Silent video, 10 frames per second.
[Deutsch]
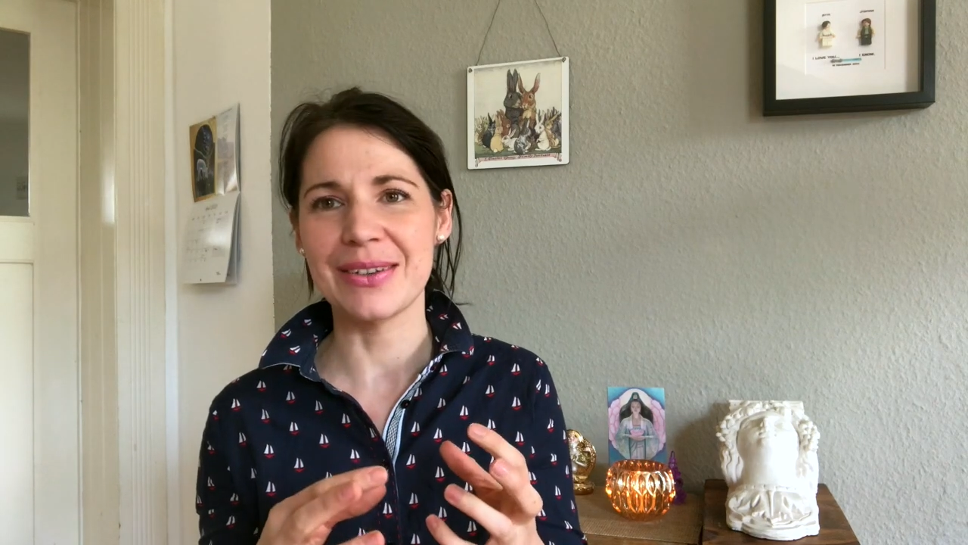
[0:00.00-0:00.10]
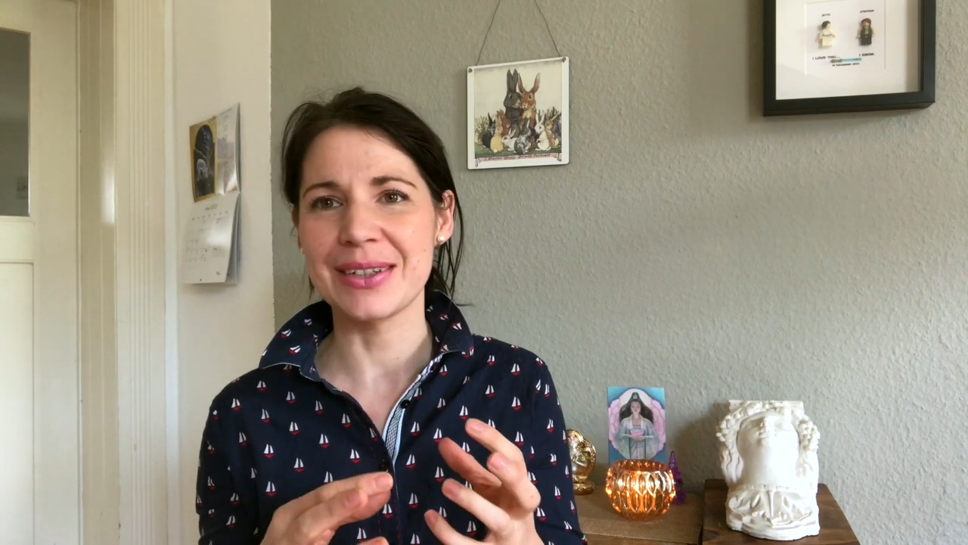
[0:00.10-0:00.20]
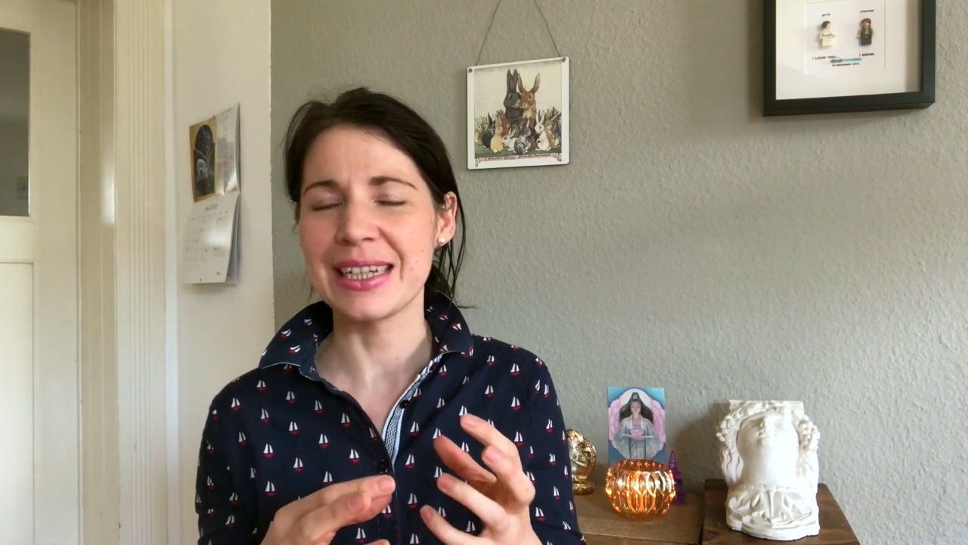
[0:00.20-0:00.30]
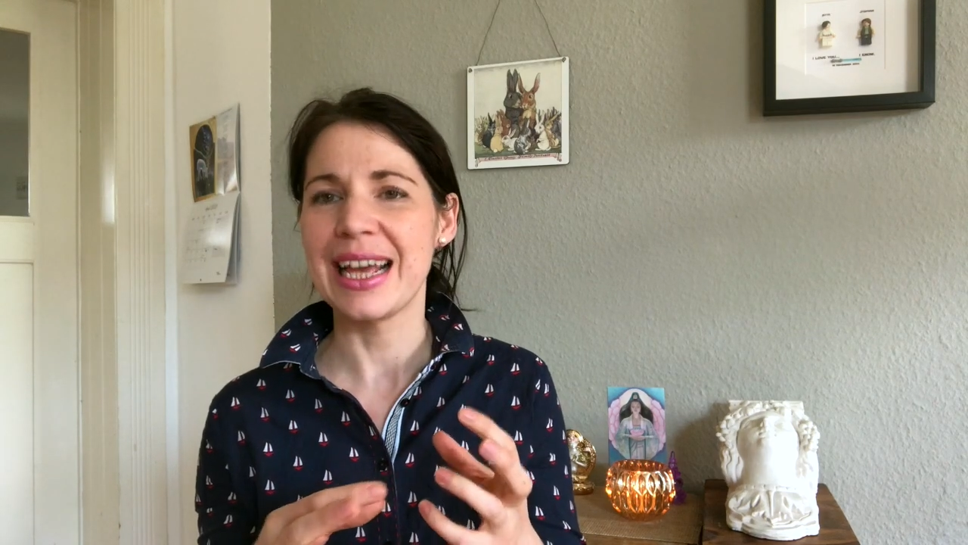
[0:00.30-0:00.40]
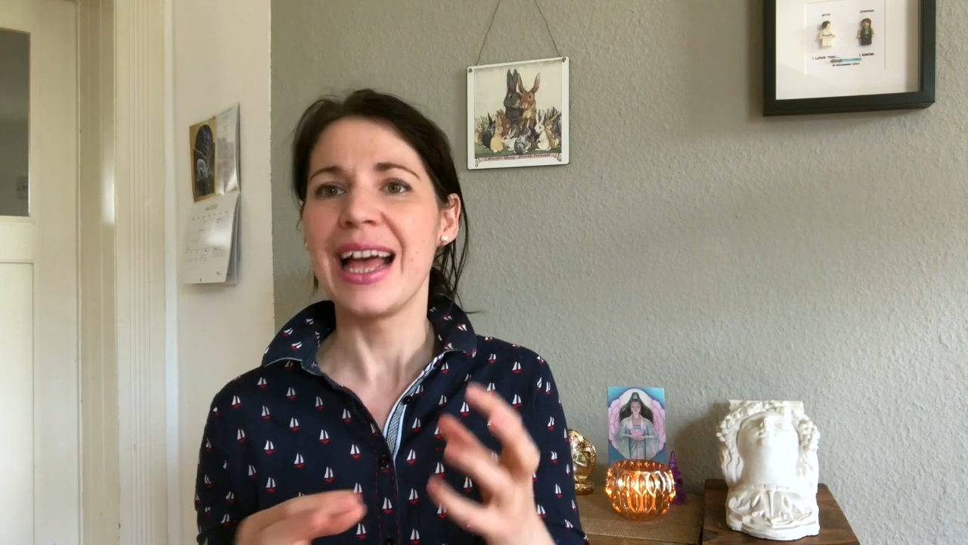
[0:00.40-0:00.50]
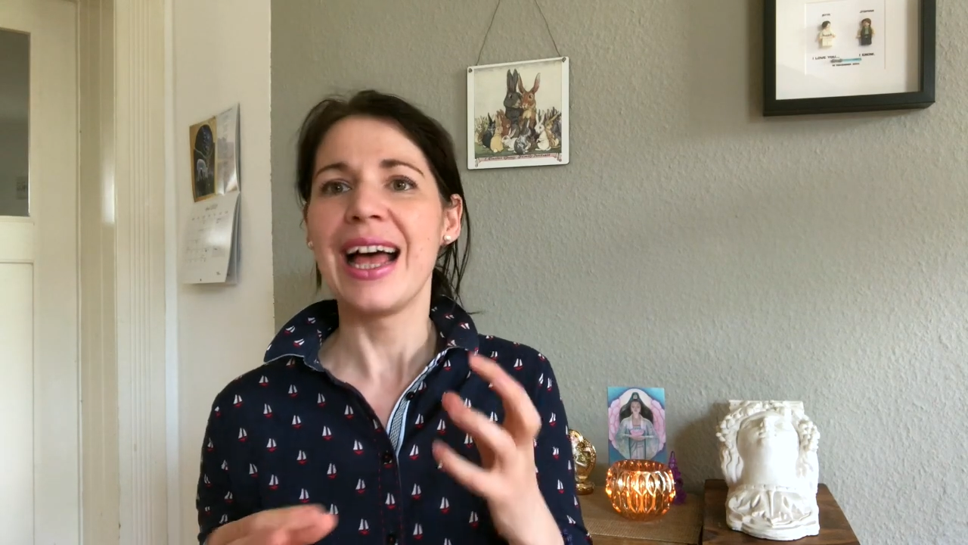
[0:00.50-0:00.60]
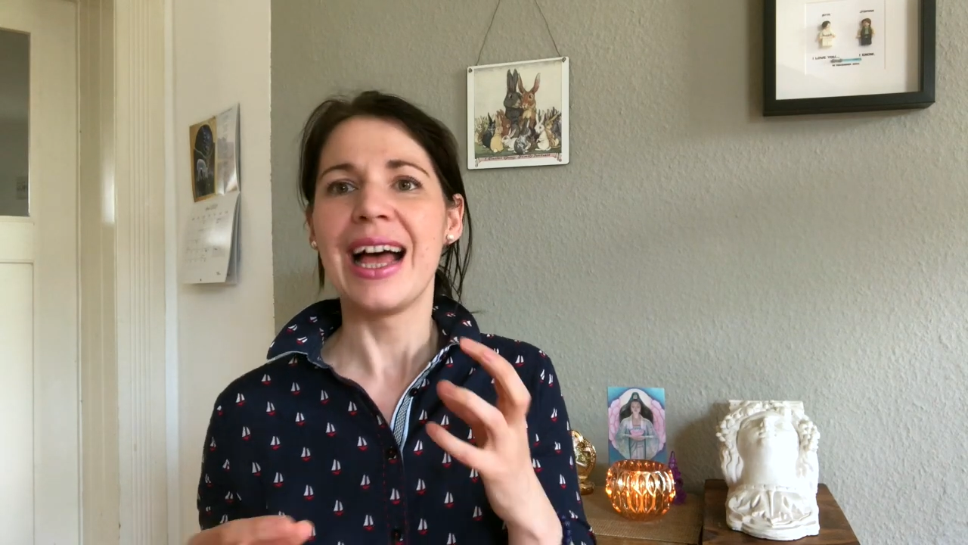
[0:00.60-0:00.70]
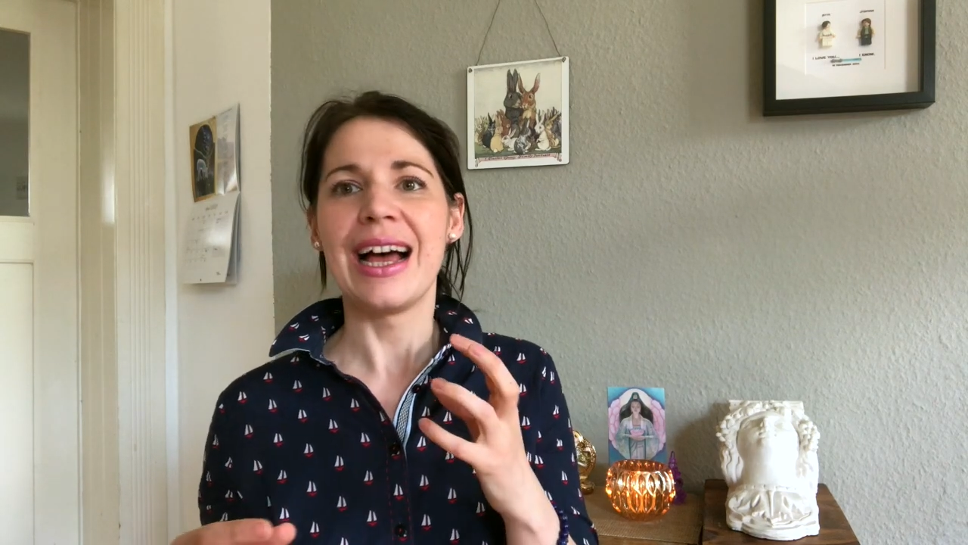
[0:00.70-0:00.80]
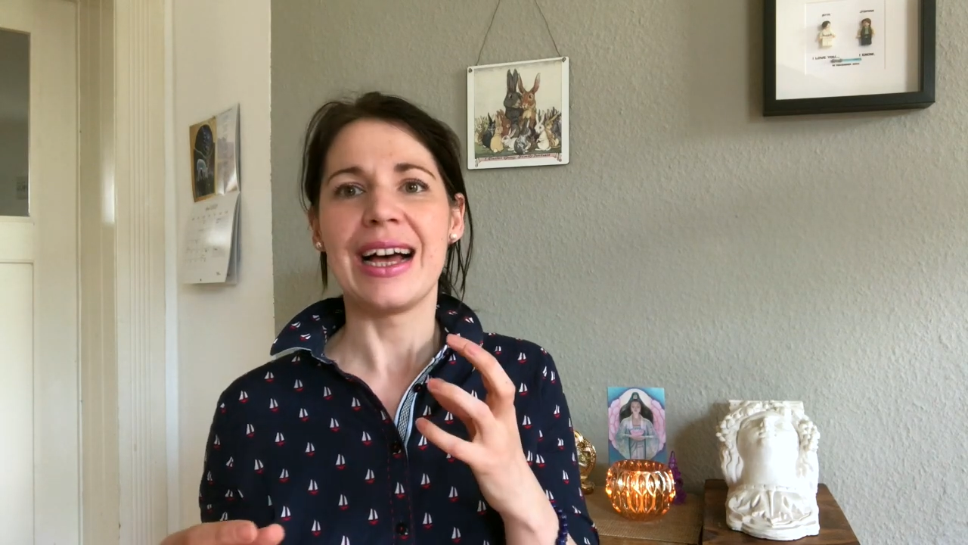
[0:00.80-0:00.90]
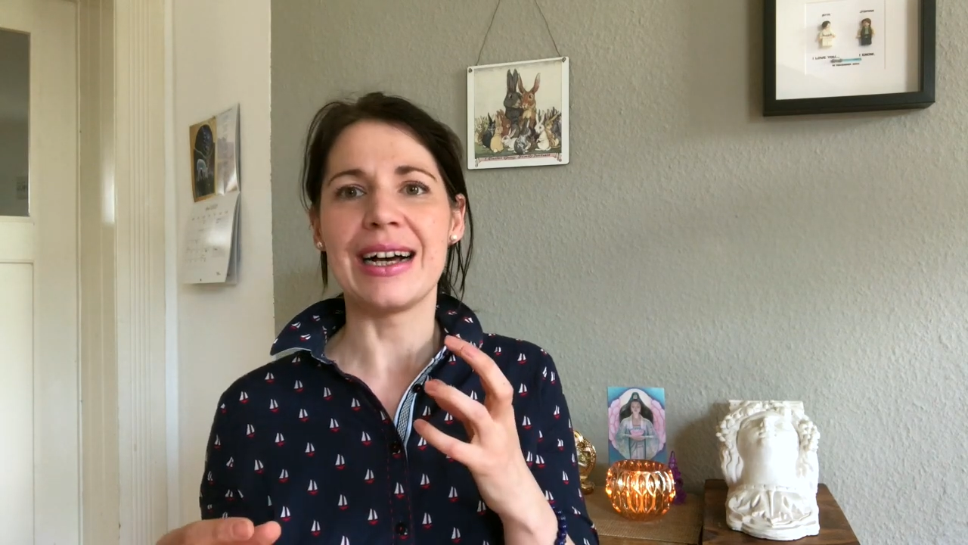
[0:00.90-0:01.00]
Und
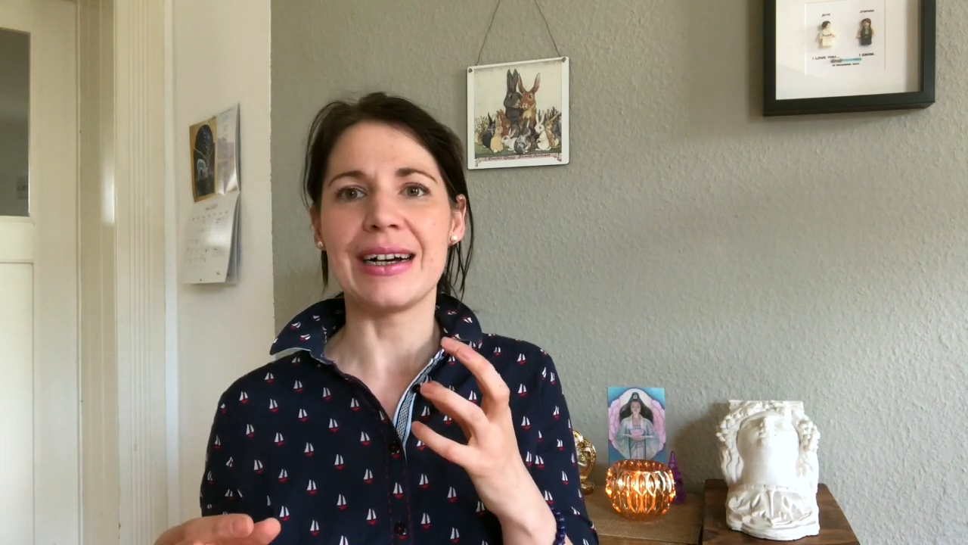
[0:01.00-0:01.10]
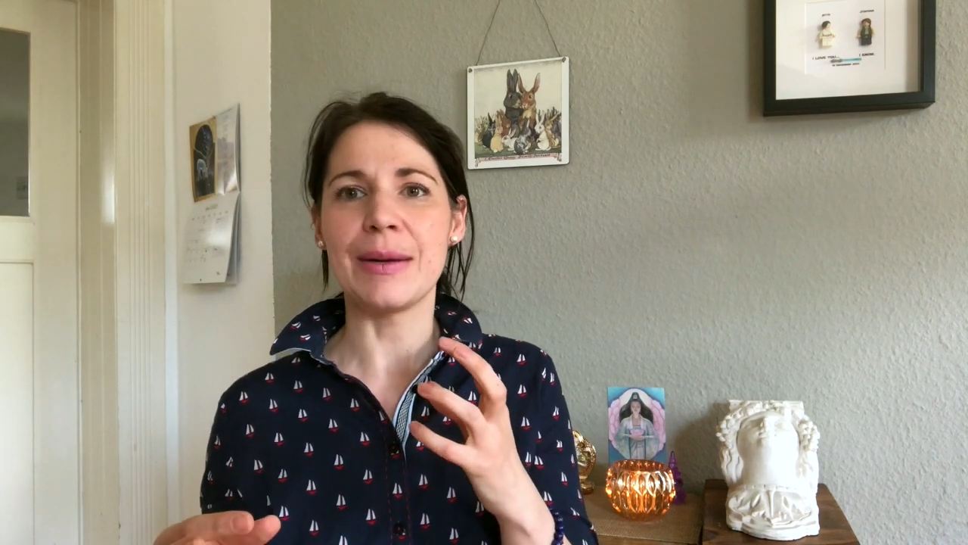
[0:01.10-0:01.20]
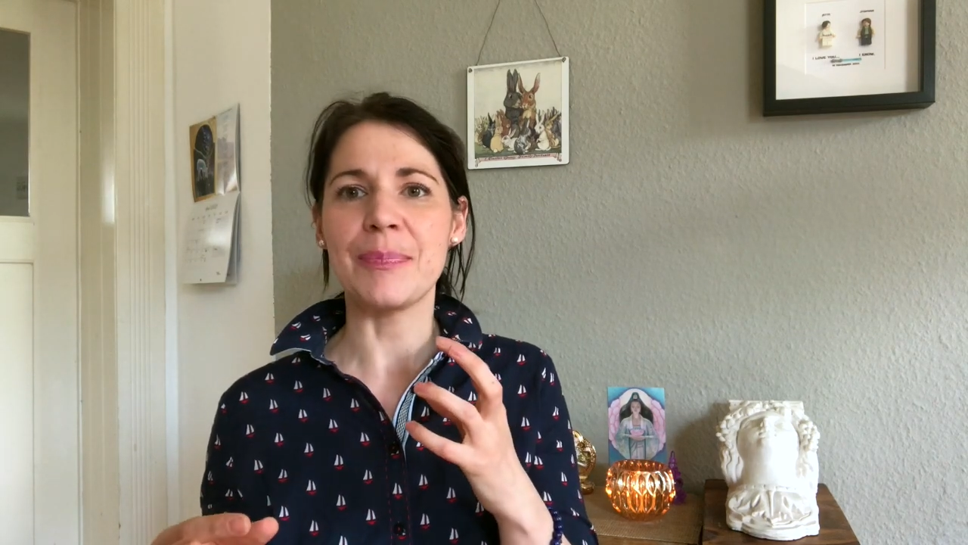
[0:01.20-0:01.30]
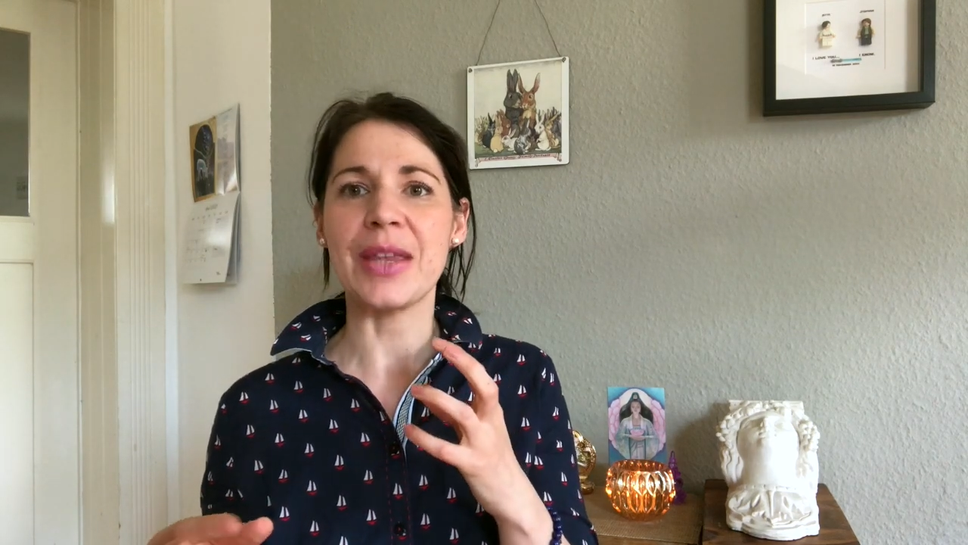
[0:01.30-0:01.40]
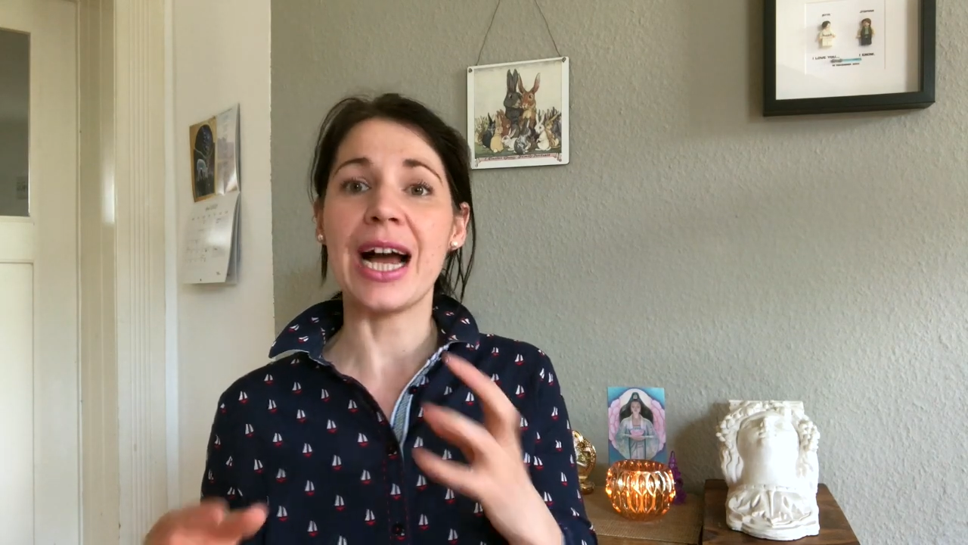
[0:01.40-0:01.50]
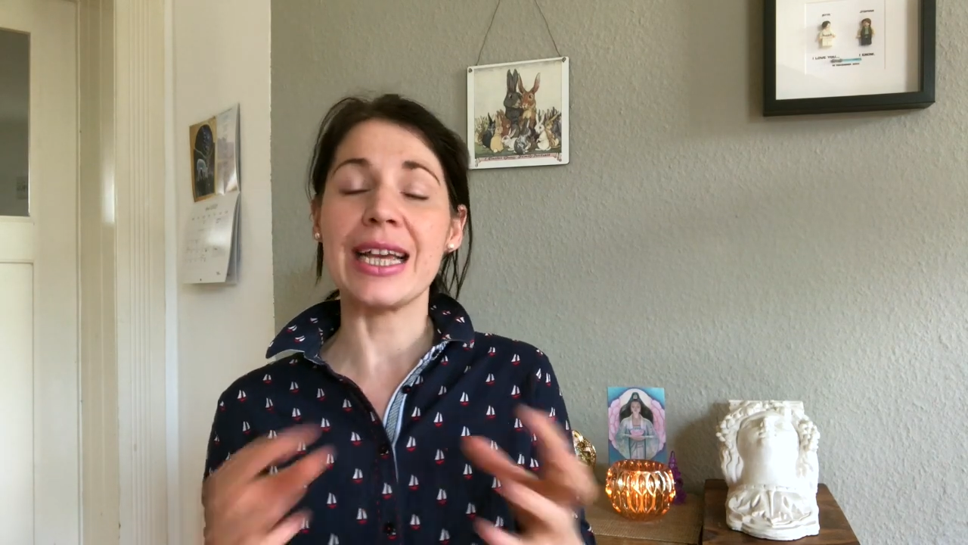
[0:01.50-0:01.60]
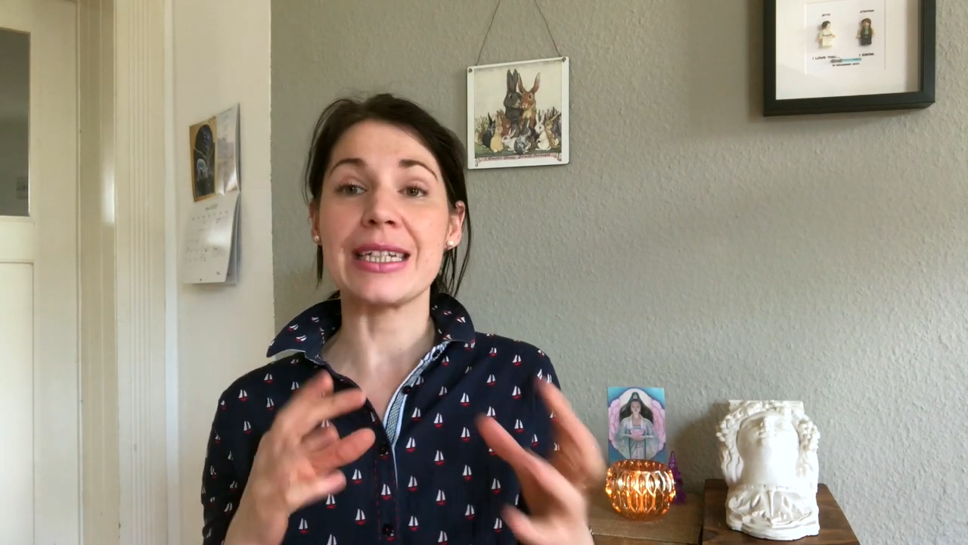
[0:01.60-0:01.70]
ähm, ja,